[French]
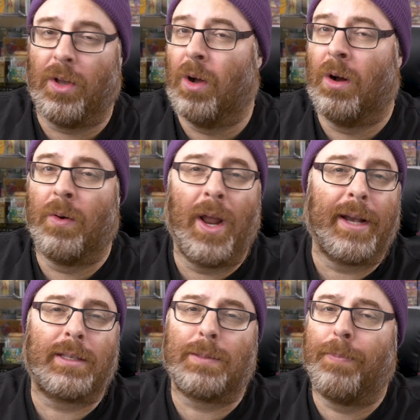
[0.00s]
You're
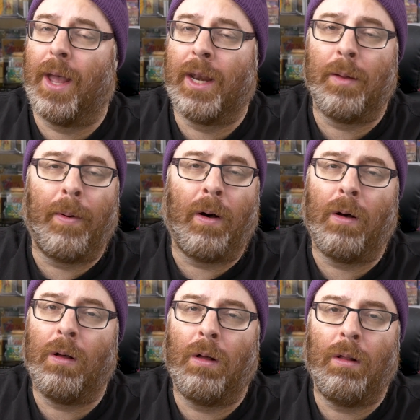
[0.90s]

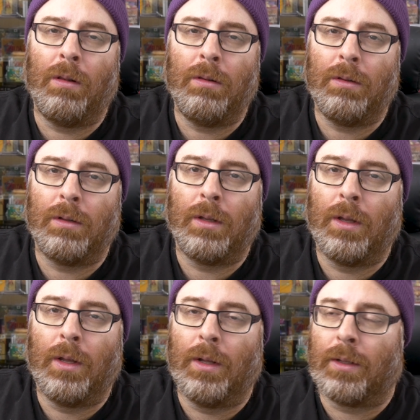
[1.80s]
expendable.
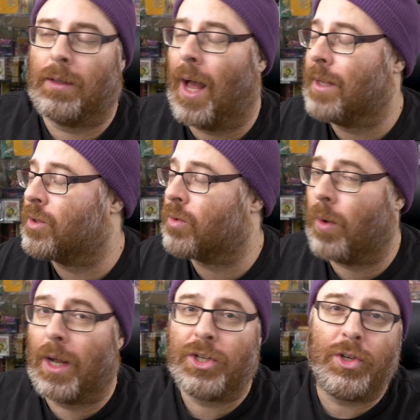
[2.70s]
That's
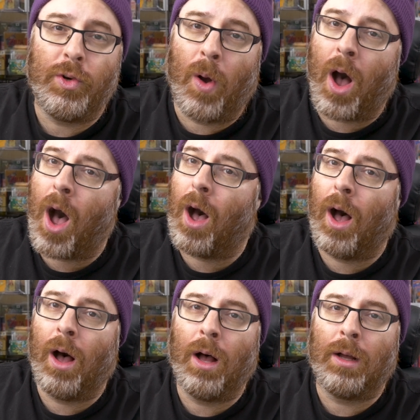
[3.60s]
what you are.